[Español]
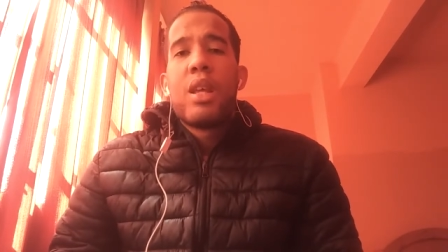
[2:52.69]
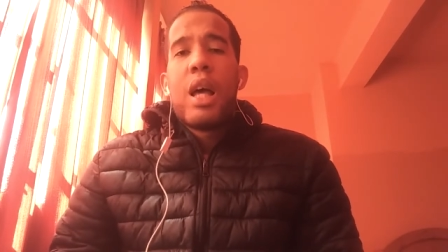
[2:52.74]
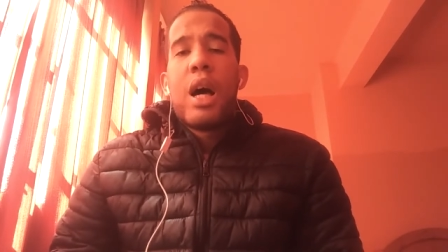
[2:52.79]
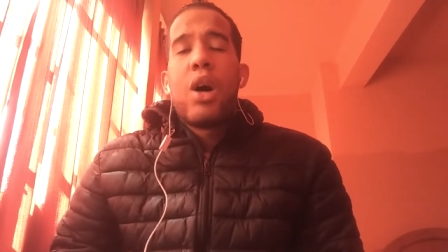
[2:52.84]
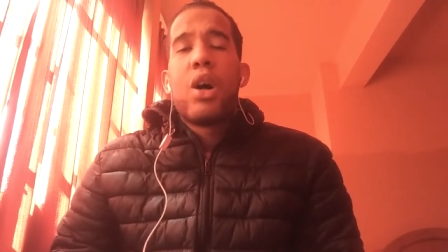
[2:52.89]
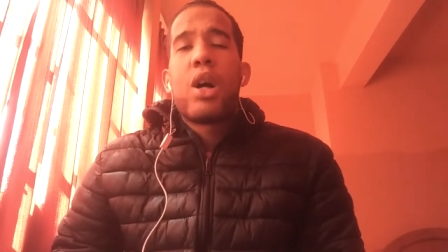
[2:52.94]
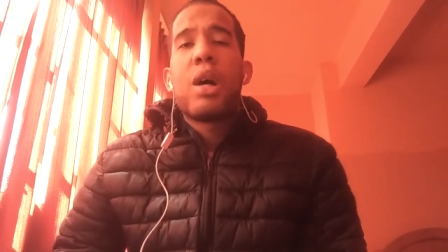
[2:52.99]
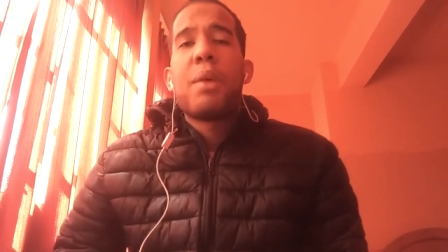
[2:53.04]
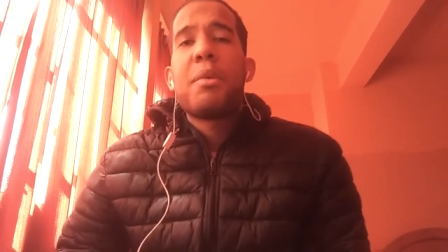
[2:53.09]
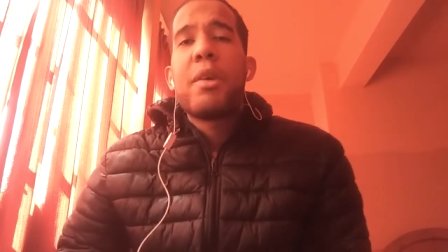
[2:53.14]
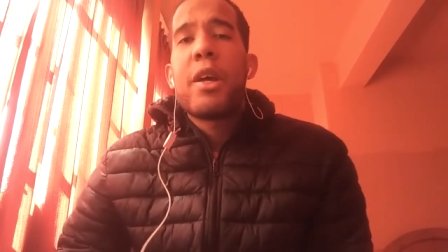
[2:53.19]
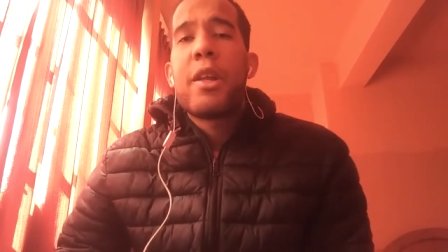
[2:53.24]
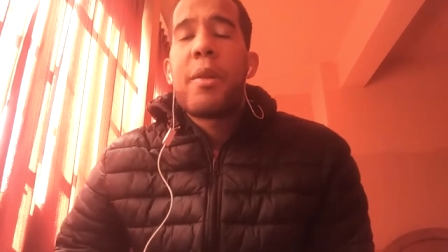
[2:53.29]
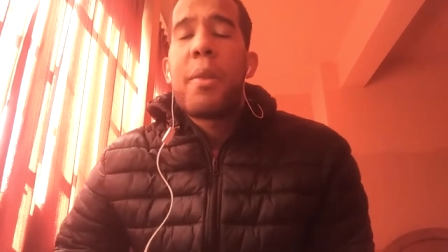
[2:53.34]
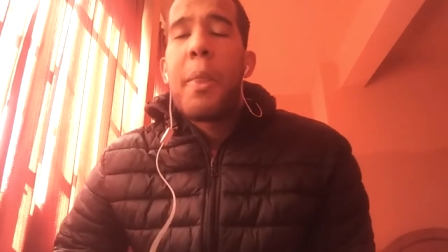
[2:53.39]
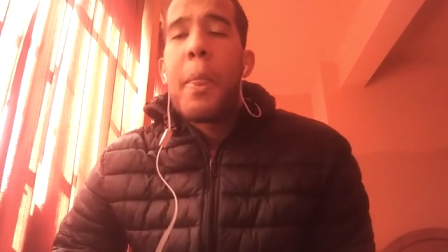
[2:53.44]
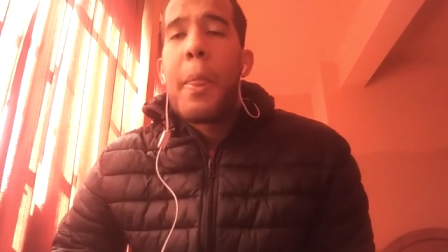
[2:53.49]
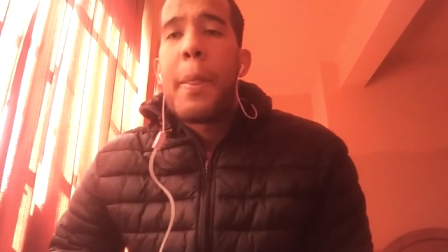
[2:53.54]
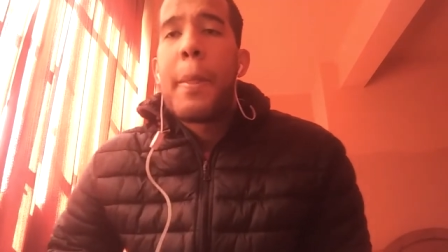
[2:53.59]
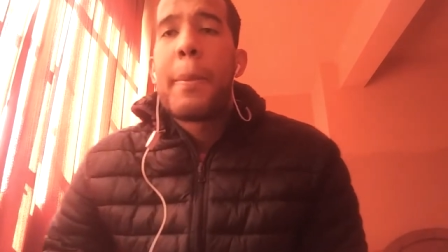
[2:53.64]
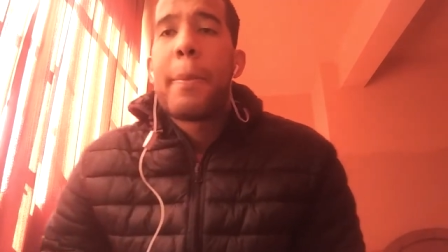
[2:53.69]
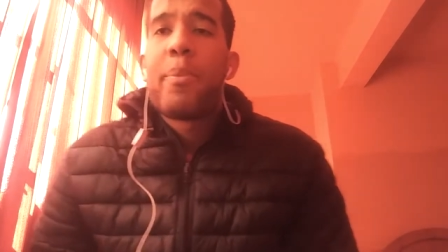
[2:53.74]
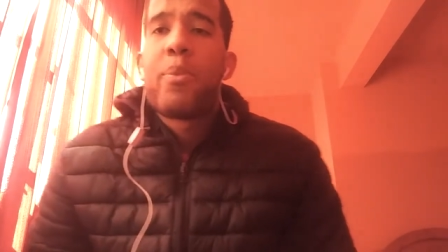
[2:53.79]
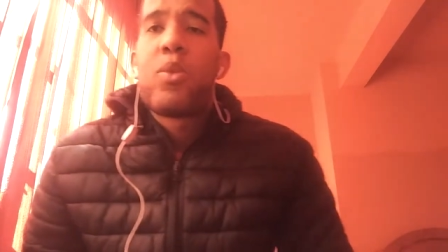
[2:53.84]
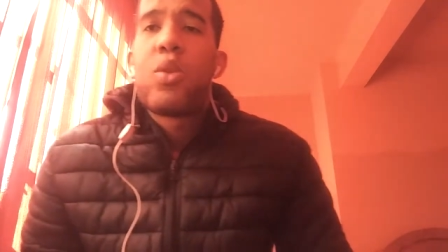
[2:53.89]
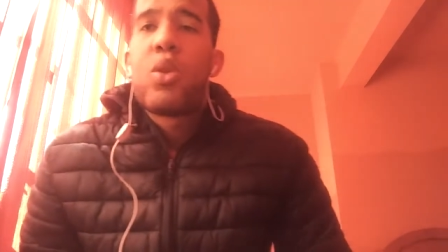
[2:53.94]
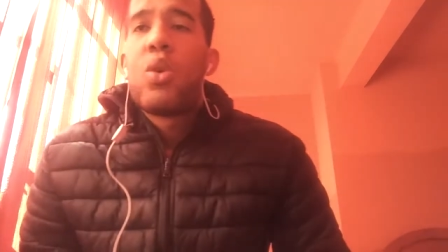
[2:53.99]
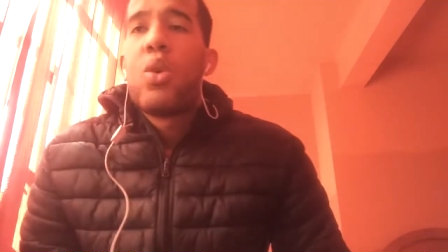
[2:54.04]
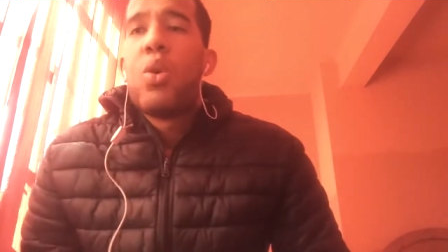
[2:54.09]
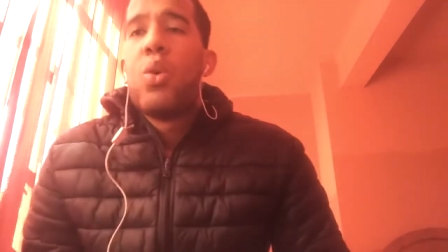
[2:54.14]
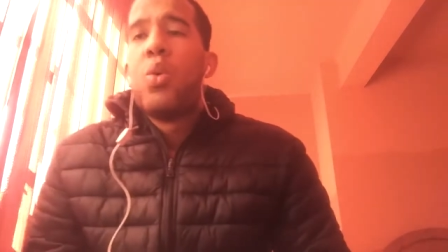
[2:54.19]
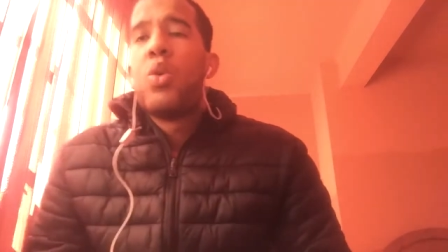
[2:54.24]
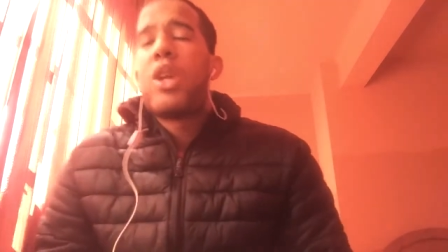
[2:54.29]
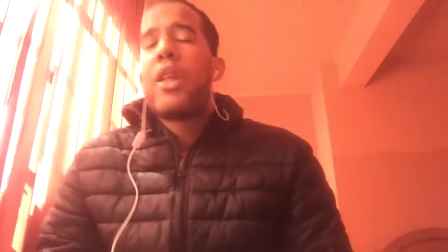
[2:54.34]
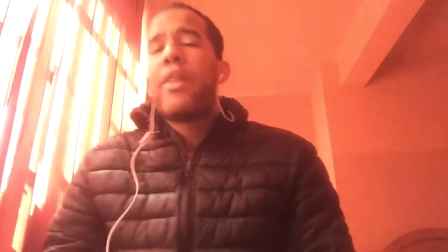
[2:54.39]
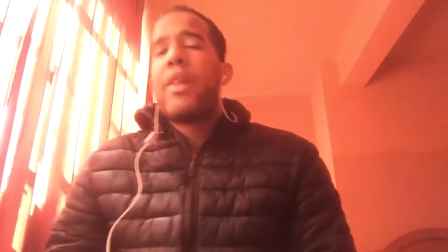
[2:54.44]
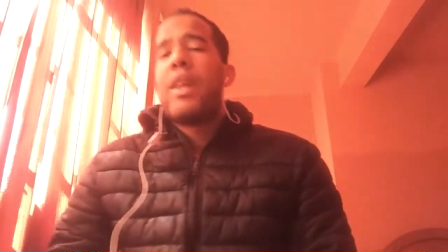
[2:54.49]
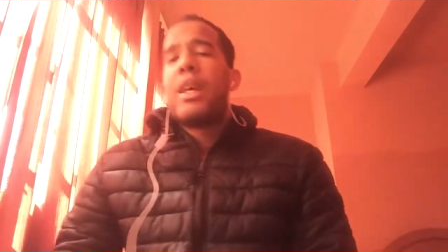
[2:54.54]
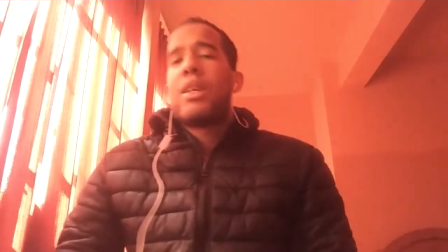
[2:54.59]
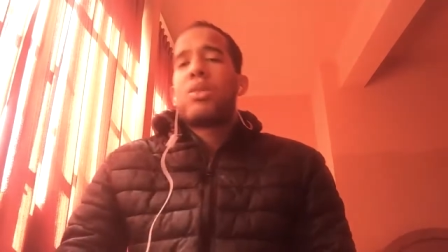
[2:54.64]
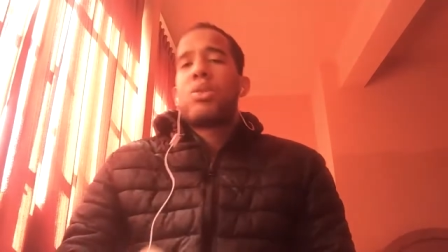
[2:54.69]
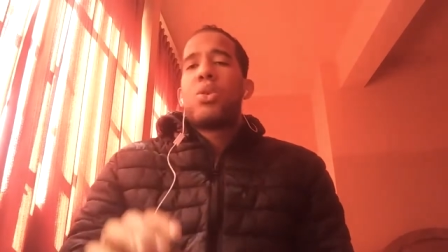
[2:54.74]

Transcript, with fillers: Ahora bien, una de las